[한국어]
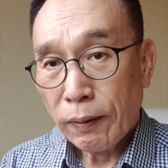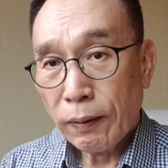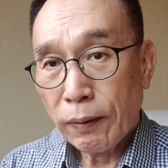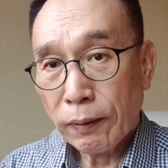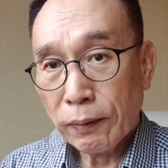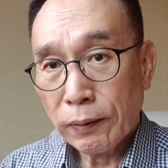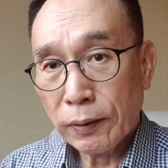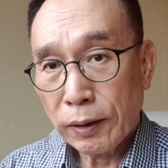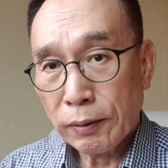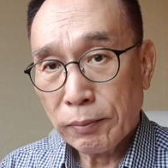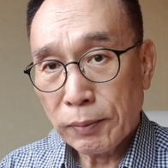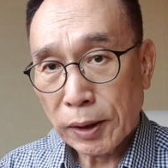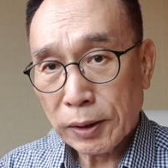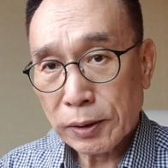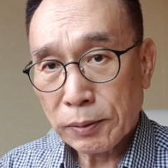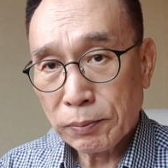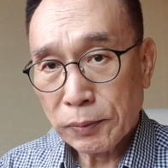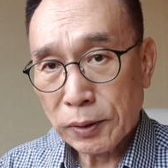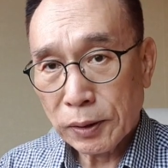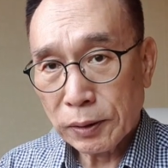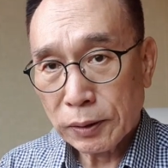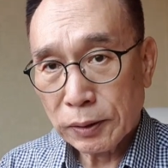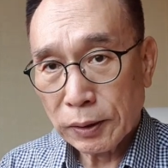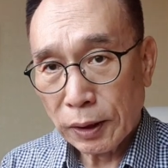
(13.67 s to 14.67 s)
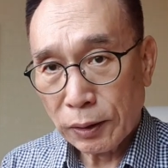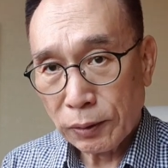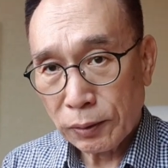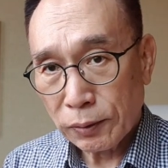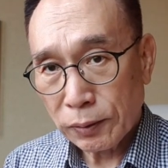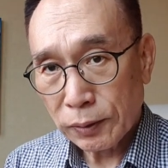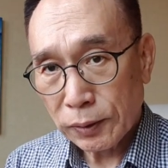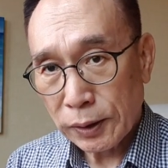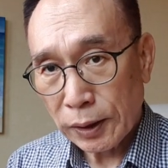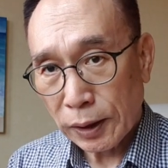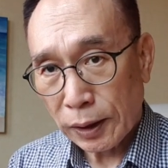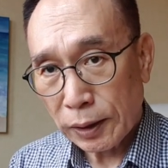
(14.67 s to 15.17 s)
어, 늘 말씀드린
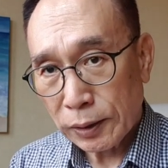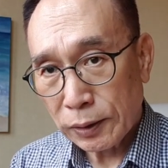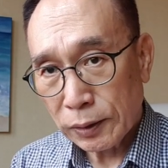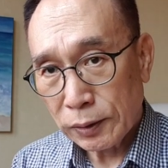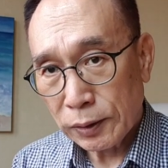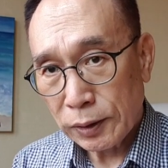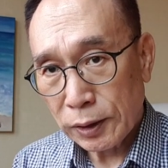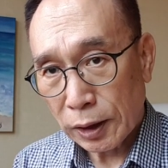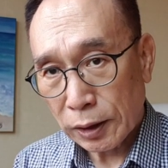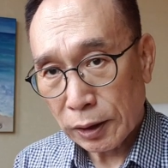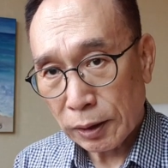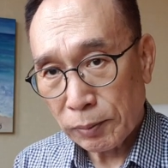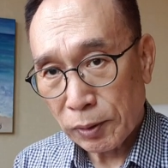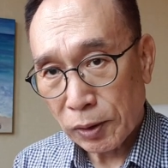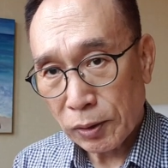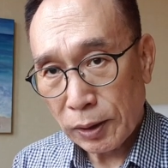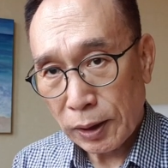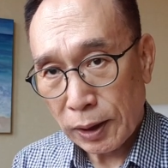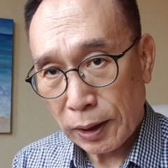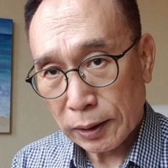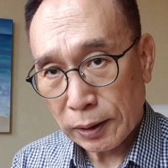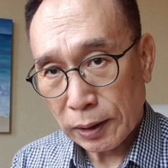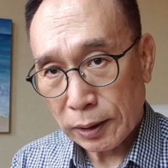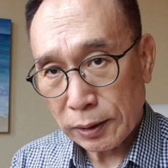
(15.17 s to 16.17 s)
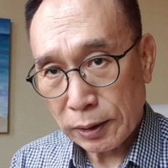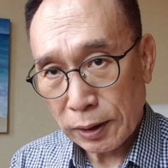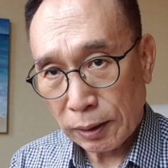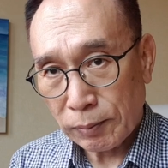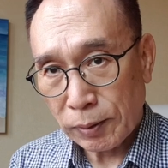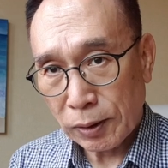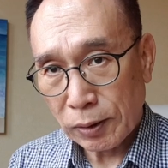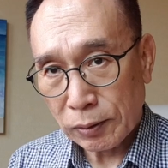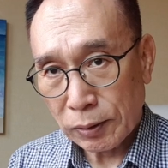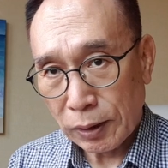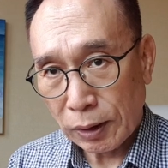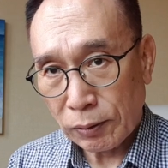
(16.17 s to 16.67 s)
내용, 제가 지은 책 제목 하단
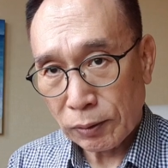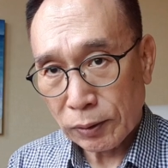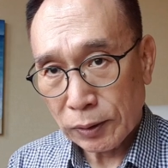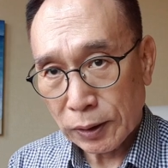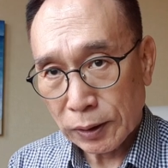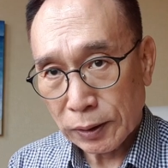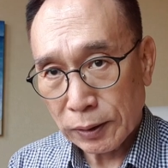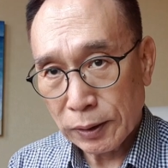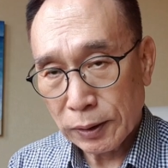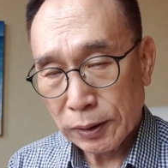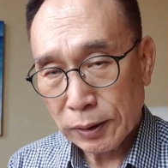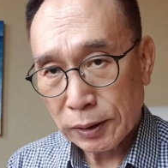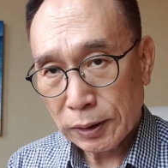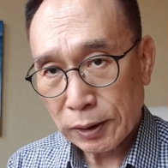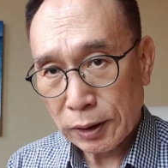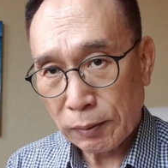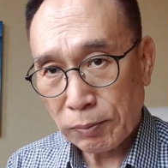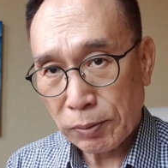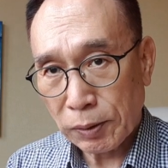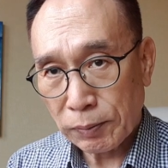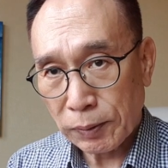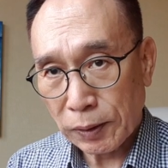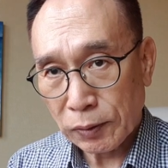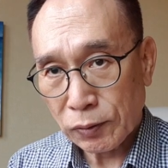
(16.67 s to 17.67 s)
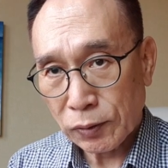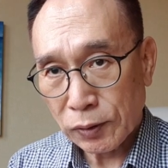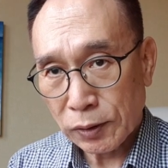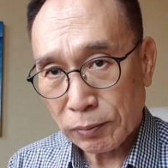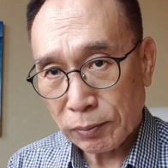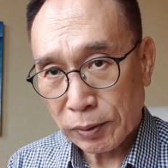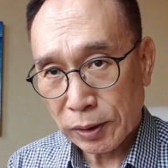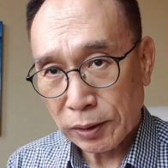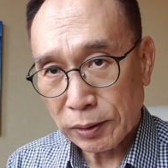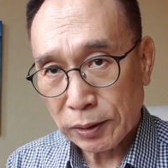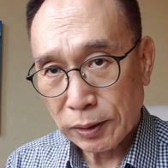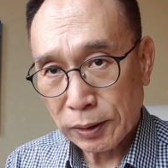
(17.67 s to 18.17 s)
자막으로 나오고 있는 거 살펴봐
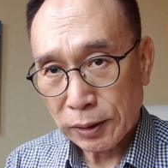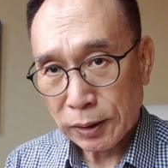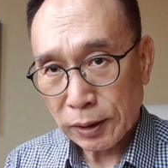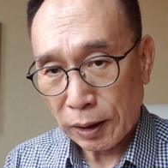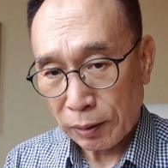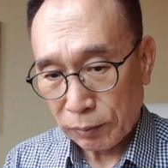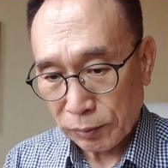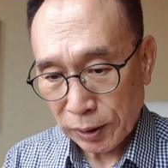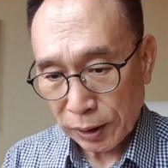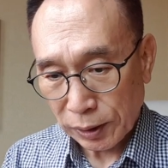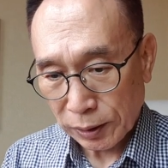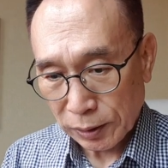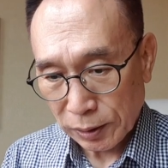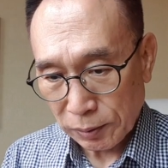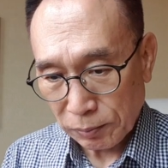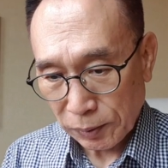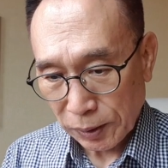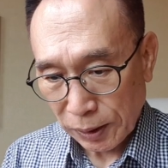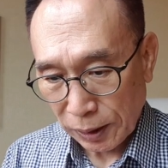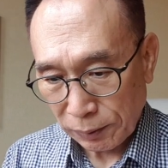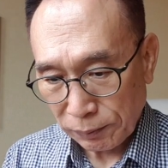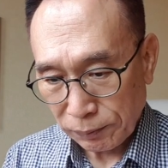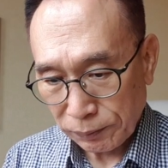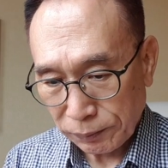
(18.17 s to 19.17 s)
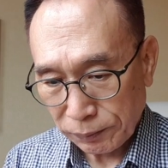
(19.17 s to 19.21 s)
주시면 감사하겠습니다.